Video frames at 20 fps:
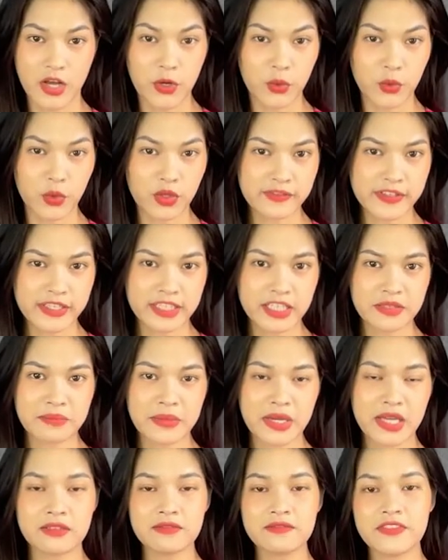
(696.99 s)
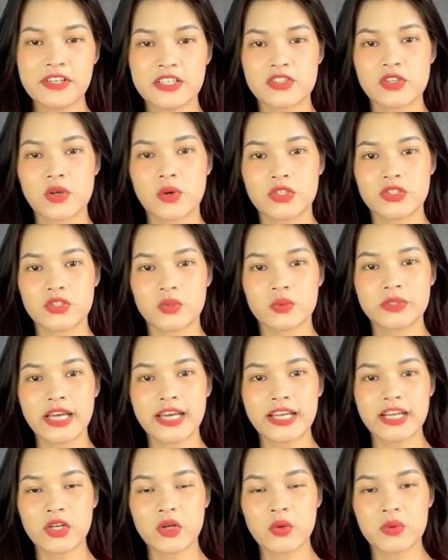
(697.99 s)
Quý vị thân mến, vừa rồi chúng ta
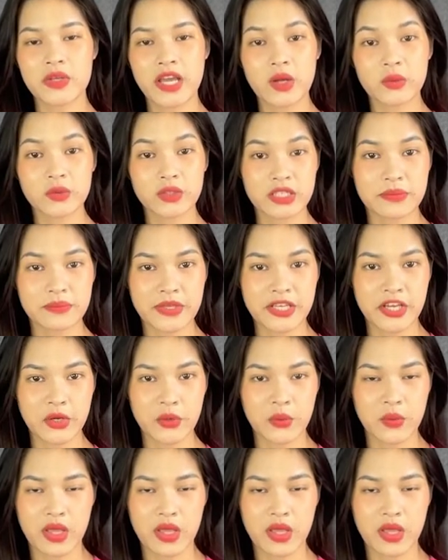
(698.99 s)
đã cùng nhau tìm hiểu